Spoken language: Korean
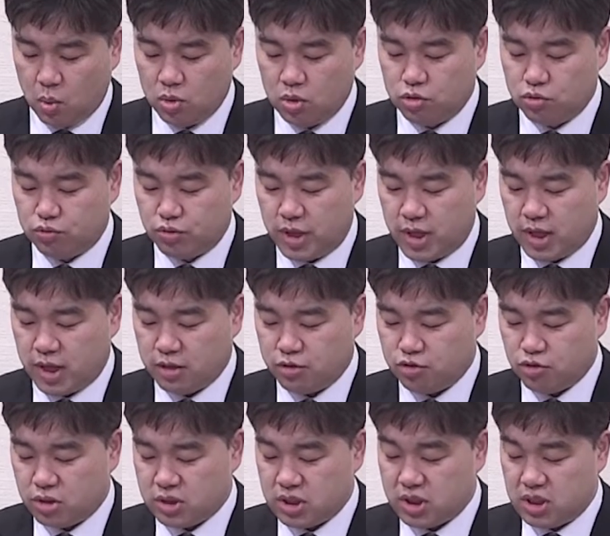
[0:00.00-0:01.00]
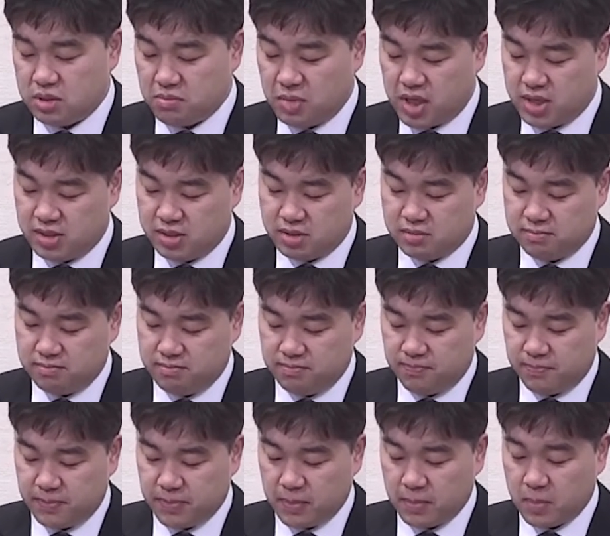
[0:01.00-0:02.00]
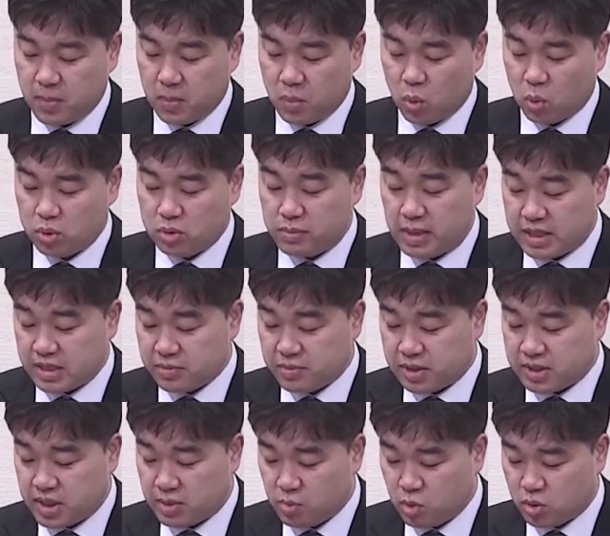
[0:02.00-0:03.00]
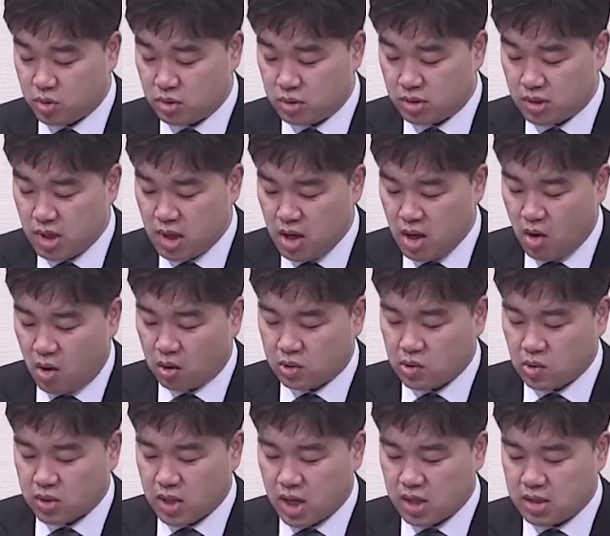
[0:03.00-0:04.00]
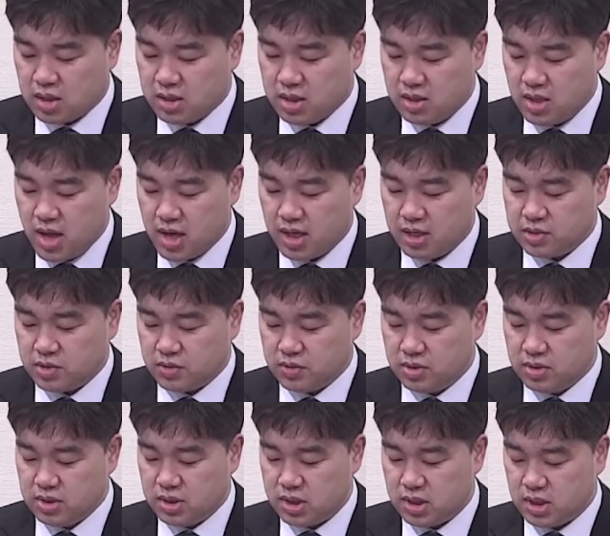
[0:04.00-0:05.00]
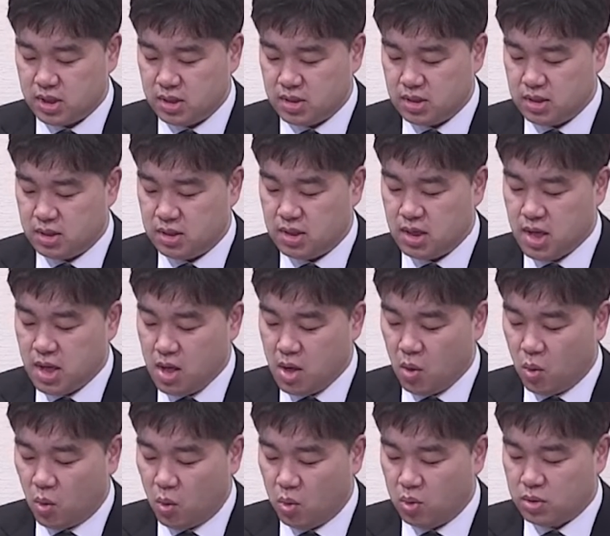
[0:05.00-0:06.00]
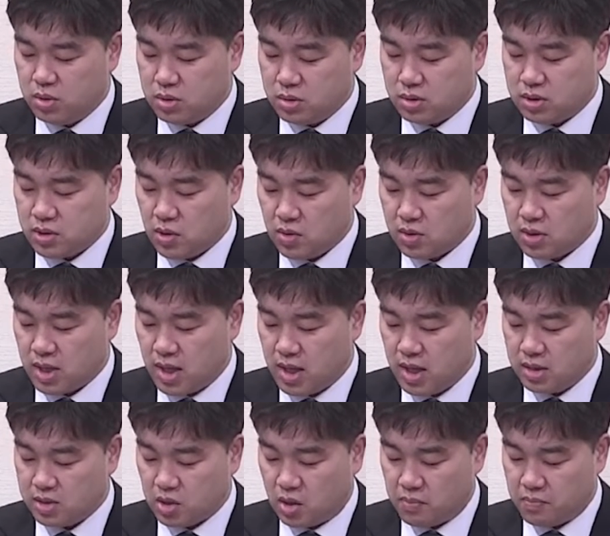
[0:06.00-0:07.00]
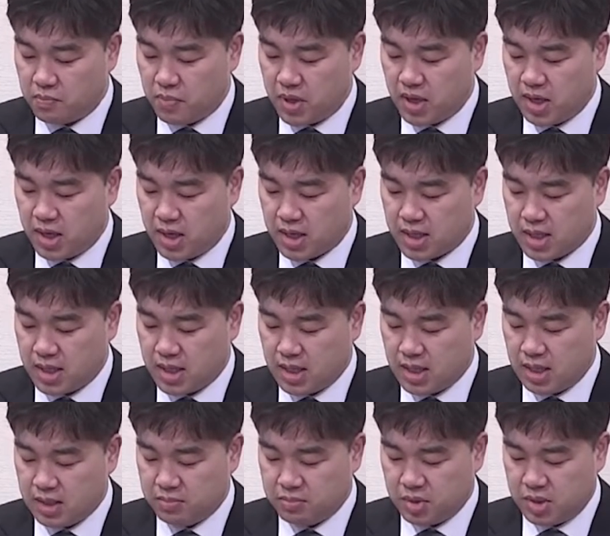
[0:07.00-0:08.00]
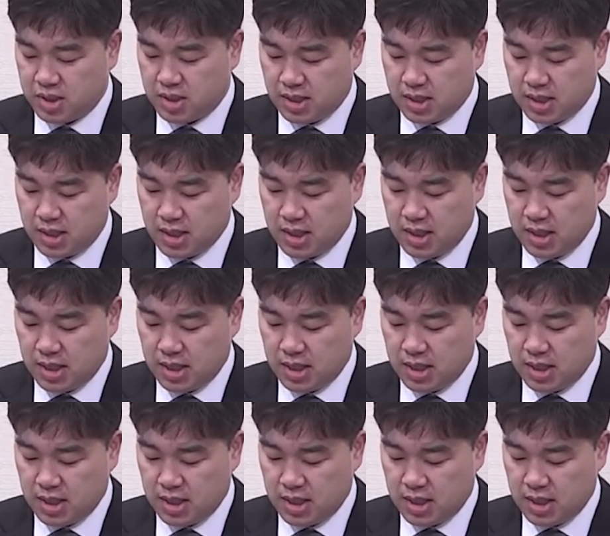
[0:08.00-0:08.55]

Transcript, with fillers: 오늘 우리에게 주어진 이 말씀, 오늘 말씀의 제목은 어떻게 큰 일을 행하셨는지를 온 성내에 전파하라입니다.